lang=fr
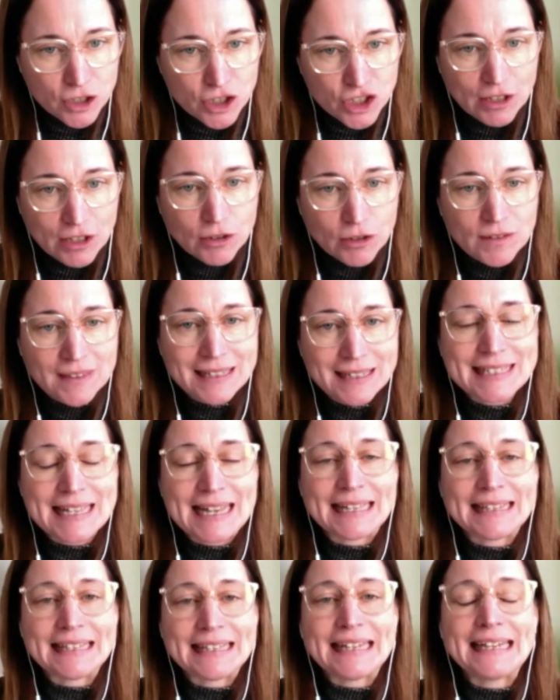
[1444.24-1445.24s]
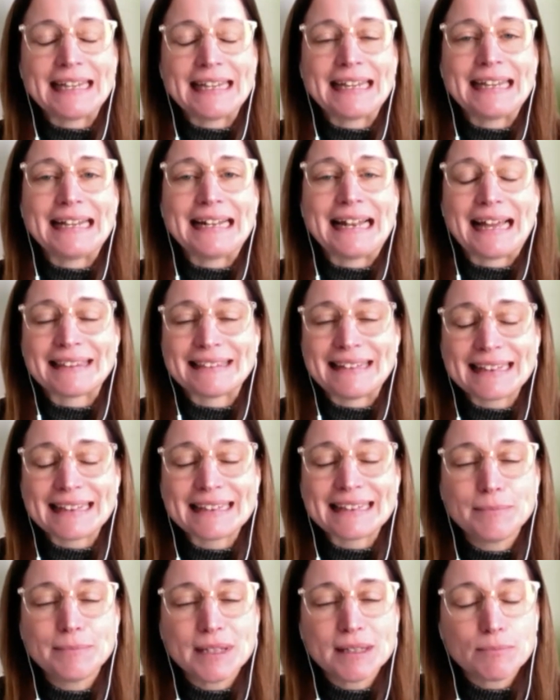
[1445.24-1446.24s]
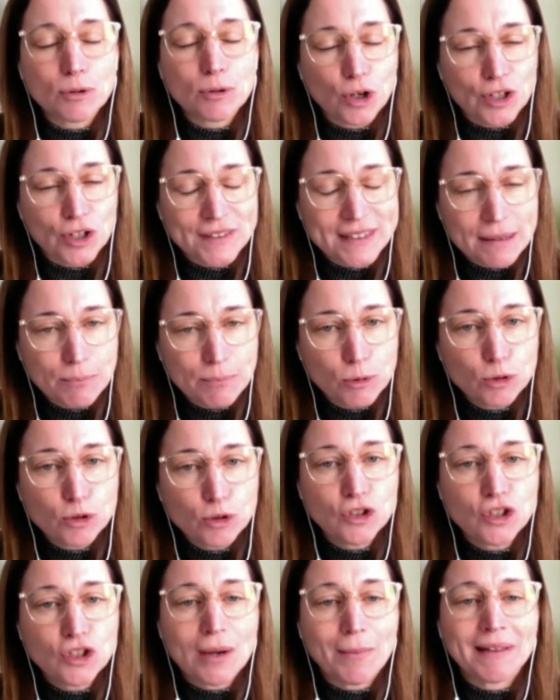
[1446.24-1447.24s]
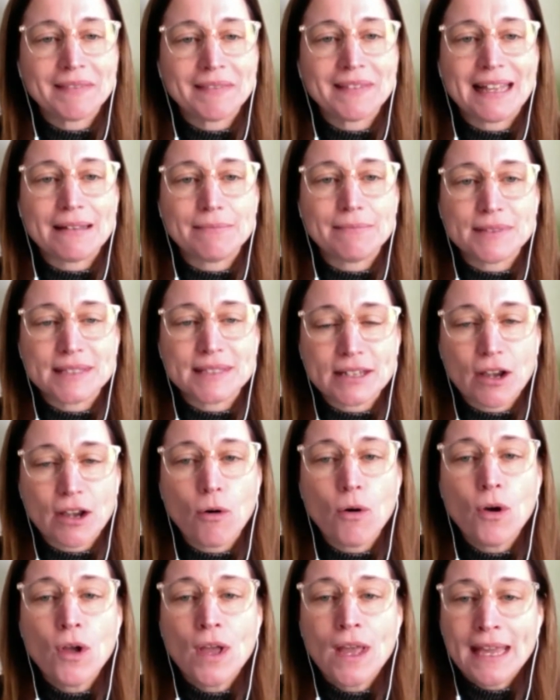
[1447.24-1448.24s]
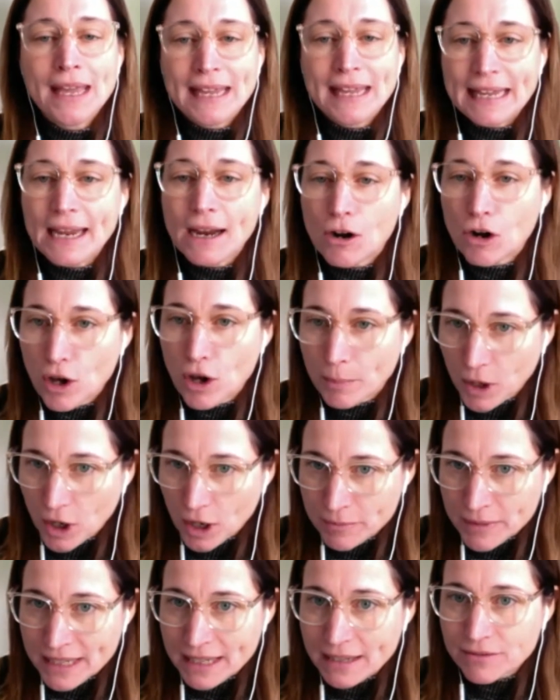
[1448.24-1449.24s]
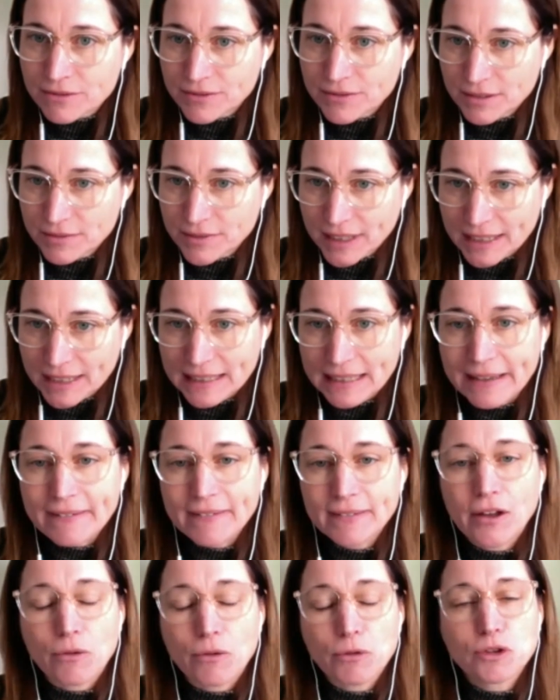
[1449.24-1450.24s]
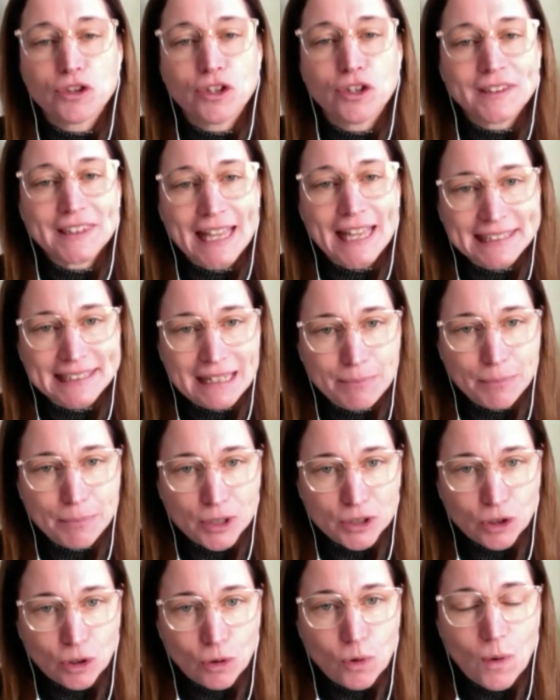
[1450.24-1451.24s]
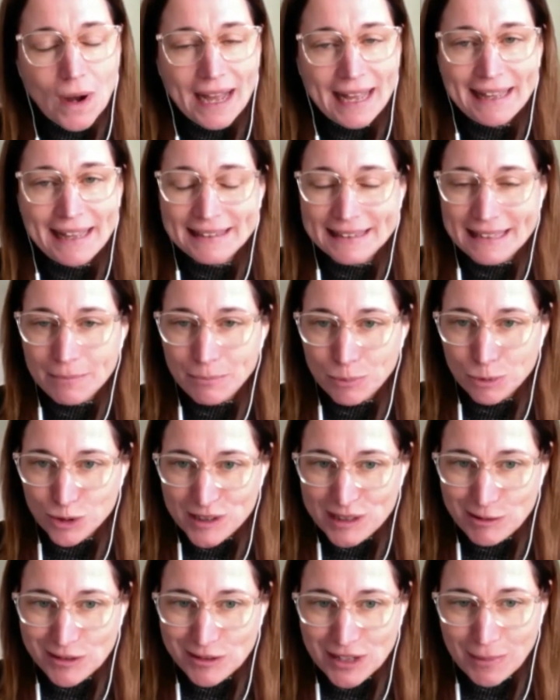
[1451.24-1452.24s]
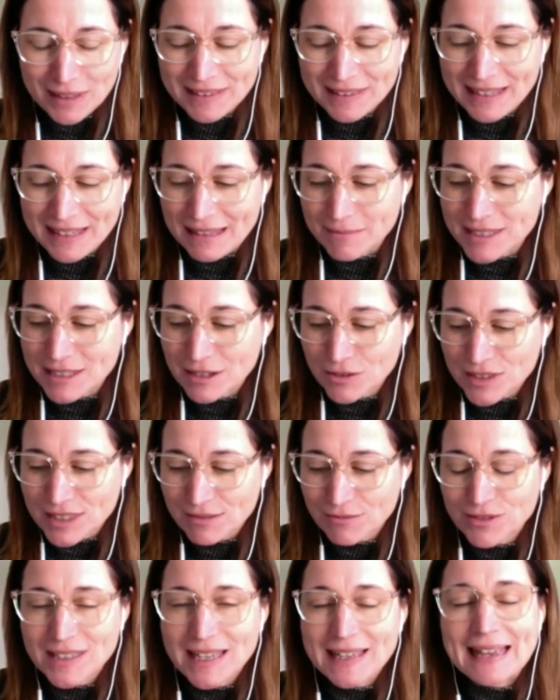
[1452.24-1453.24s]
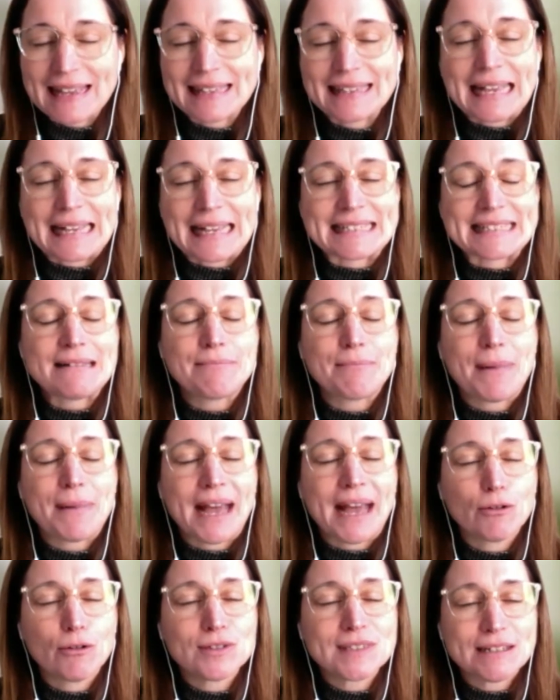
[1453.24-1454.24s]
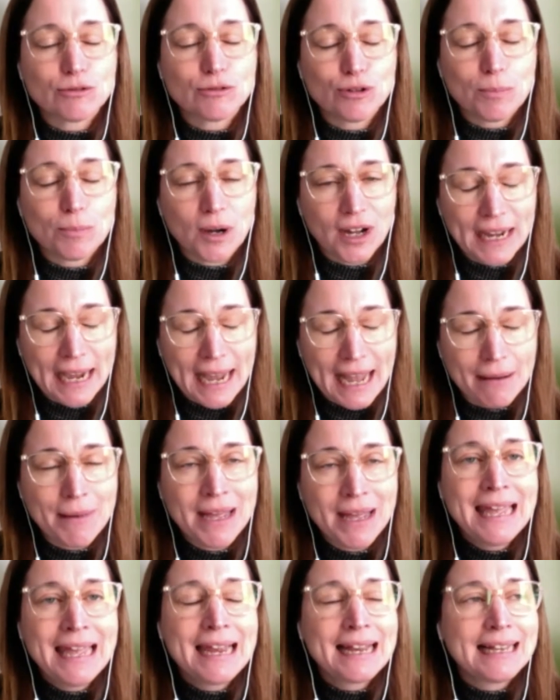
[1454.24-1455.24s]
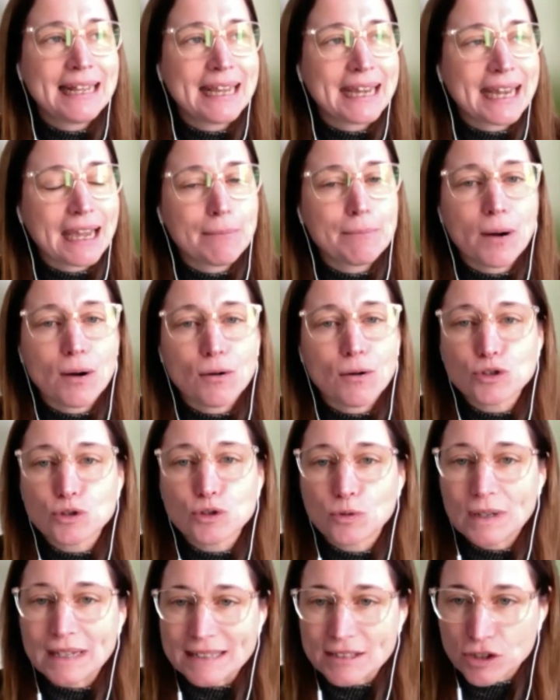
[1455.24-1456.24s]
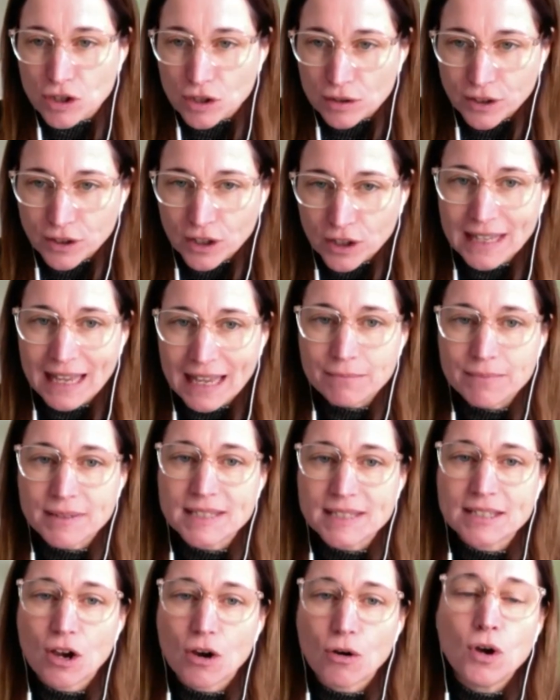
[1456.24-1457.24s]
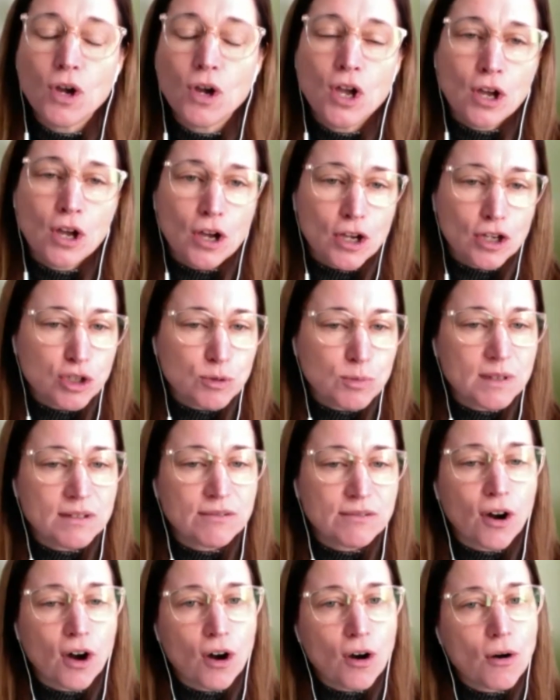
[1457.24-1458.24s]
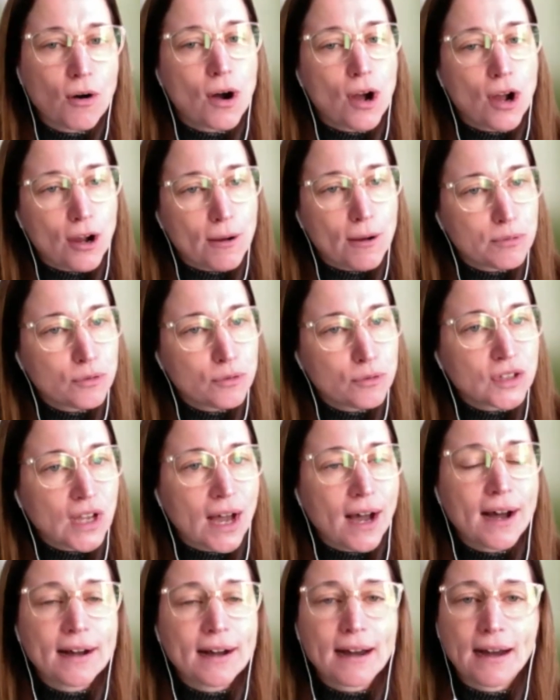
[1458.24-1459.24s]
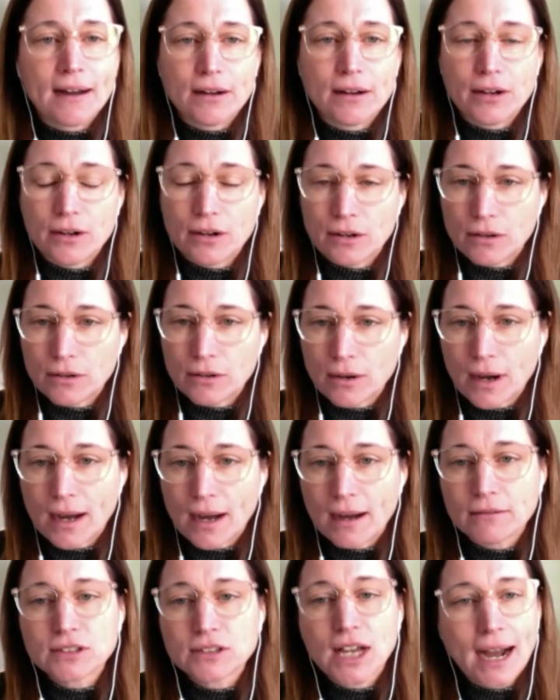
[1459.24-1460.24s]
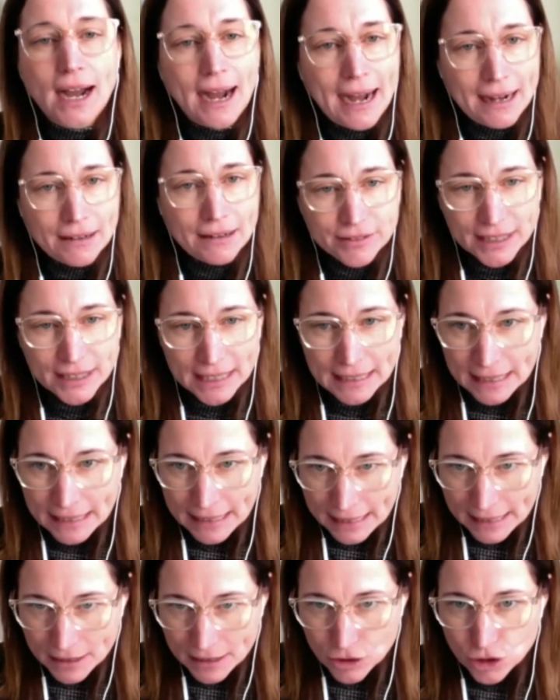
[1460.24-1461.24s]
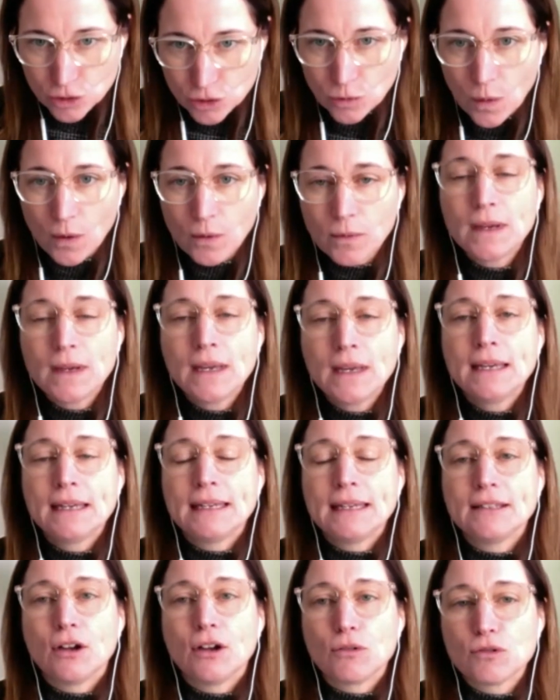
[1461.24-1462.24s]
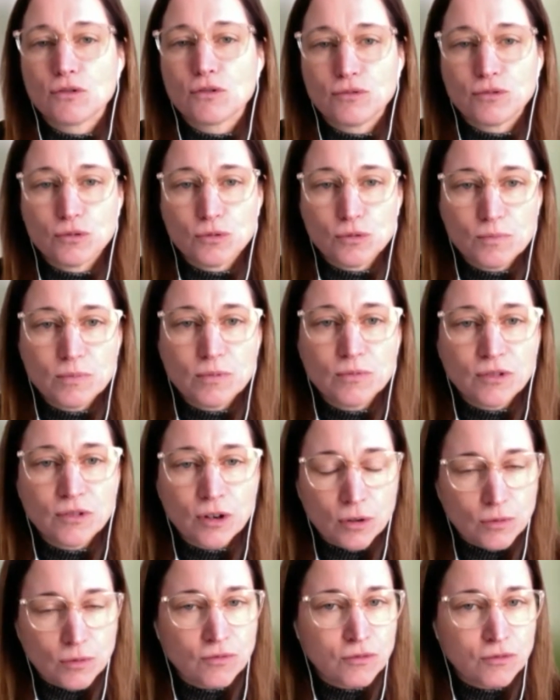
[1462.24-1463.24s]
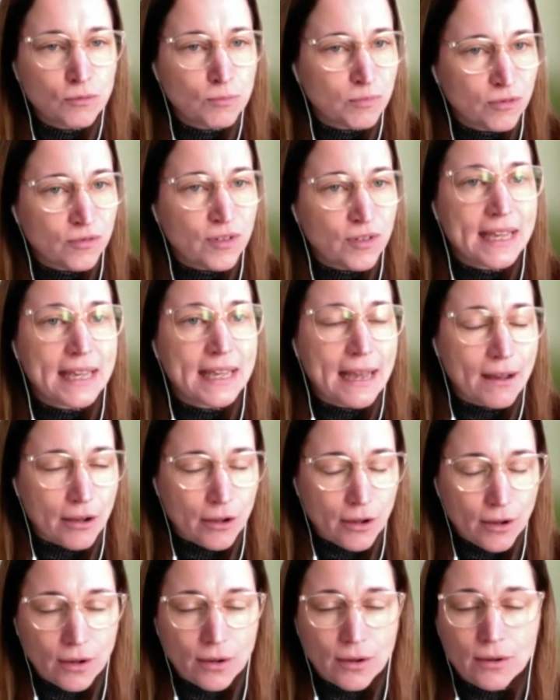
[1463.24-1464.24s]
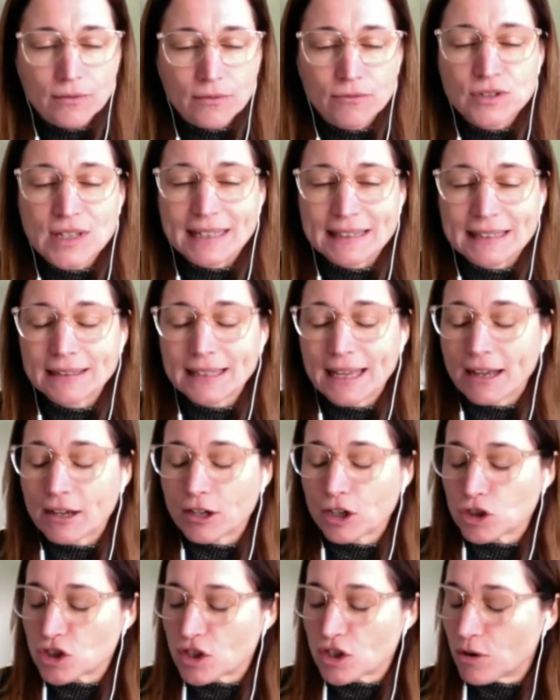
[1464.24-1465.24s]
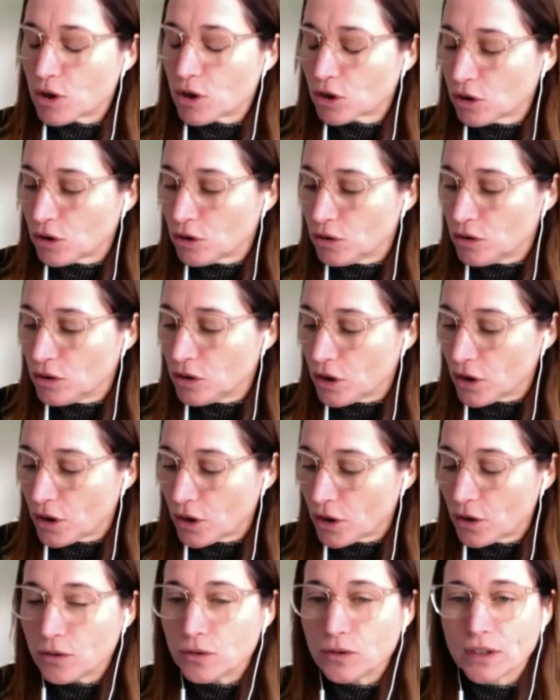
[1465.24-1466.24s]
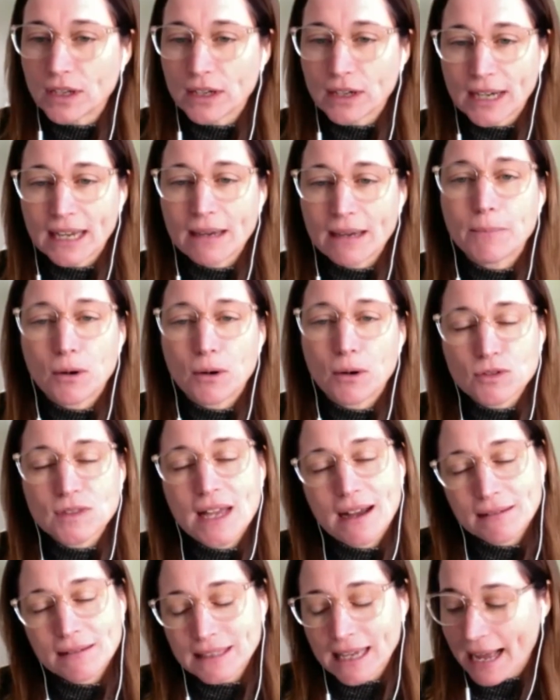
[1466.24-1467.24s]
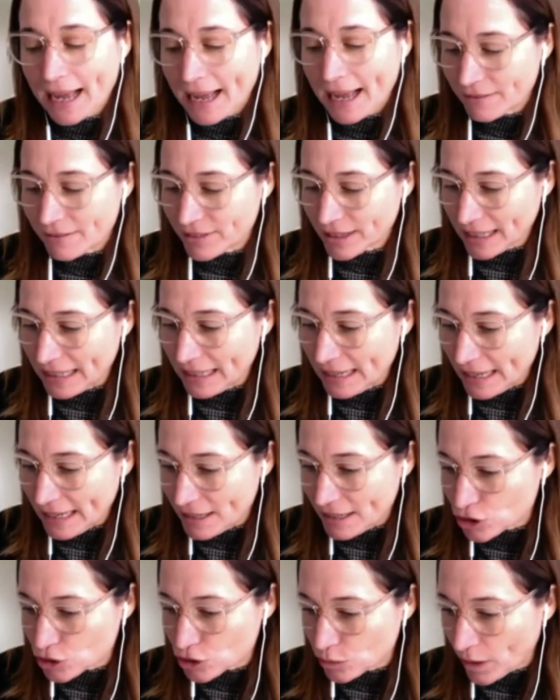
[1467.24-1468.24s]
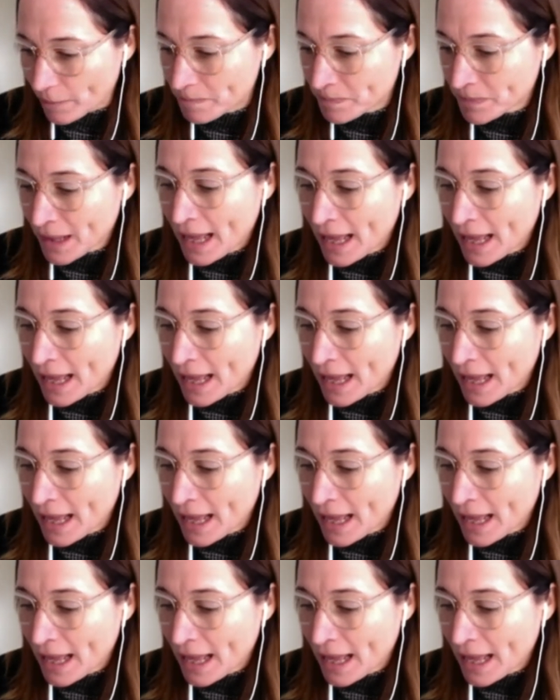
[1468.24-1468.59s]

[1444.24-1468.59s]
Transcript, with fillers: de chacune des années et la date limite pour le dépôt d'une demande d'admission est le 1er février. Donc, ne tardez pas trop à déposer une demande d'admission si vous êtes intéressé par un de ces deux programmes. Les réponses ou les offres d'admission euh, suivront euh, plus tard euh, entre avril et juin. Et donc, vous, pouvez vous attendre à recevoir une, réponse entre avril et juin.